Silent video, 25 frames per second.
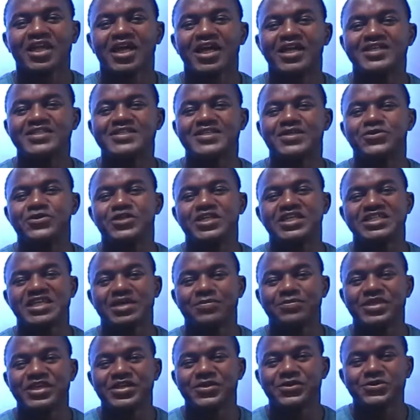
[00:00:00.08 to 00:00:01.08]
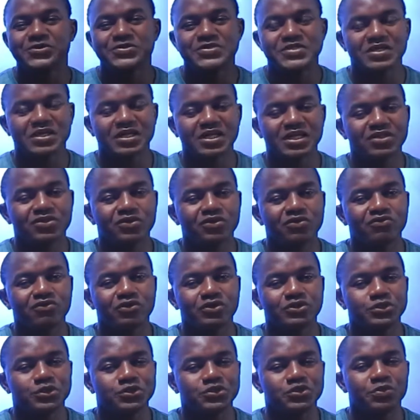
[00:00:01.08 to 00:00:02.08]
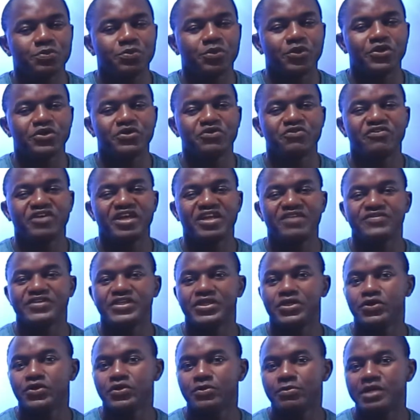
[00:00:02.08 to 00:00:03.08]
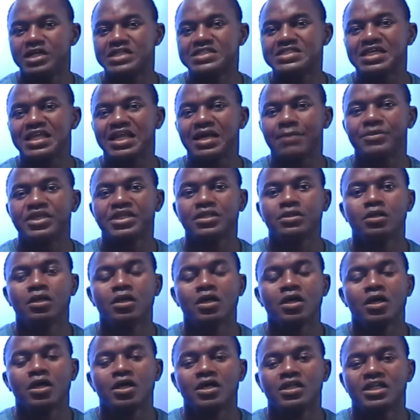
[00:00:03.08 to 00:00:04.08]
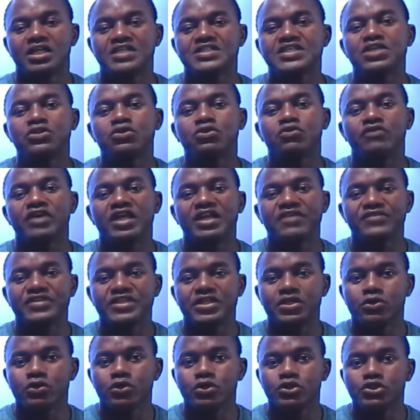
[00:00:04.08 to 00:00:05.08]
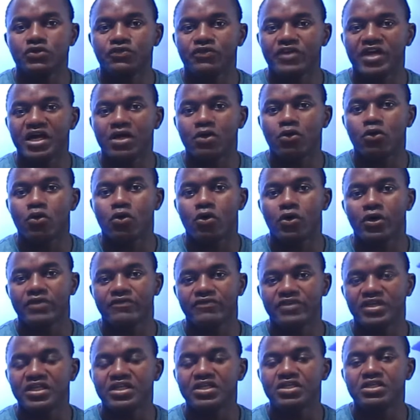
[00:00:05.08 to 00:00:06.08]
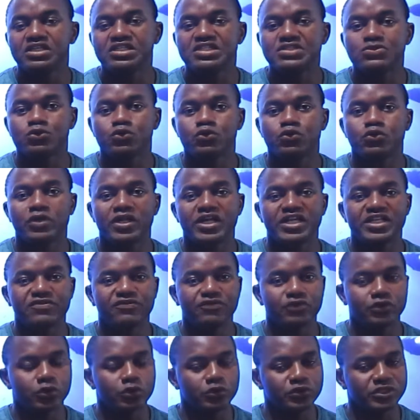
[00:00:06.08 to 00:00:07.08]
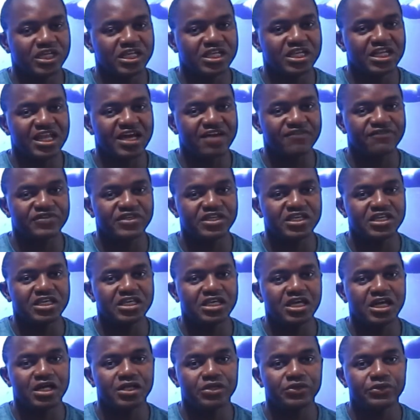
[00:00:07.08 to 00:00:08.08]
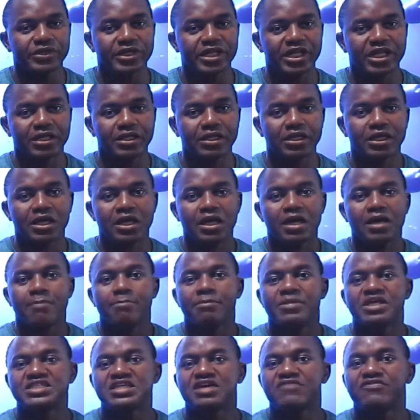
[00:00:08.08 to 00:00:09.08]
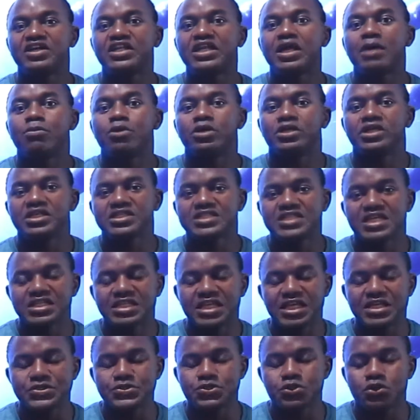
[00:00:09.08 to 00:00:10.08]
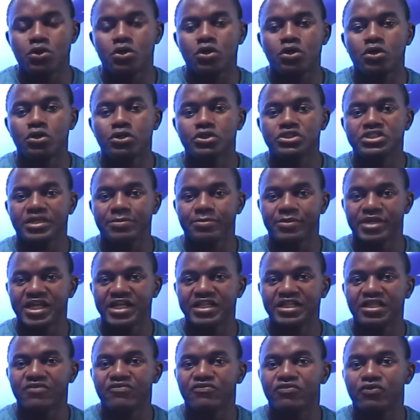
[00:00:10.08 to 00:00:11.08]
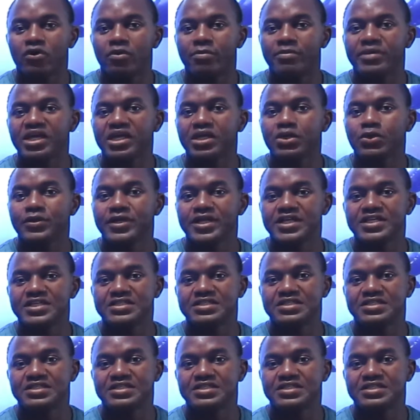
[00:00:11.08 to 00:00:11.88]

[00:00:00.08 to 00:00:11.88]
salut les amis, on se retrouve aujourd'hui pour une nouvelle vidéo, moi c'est Lamine. Dans cette nouvelle vidéo, je vais encore revenir sur les difficultés de la vie en Ukraine. Mais avant d'aborder cette question, j'aimerais t'informer que les,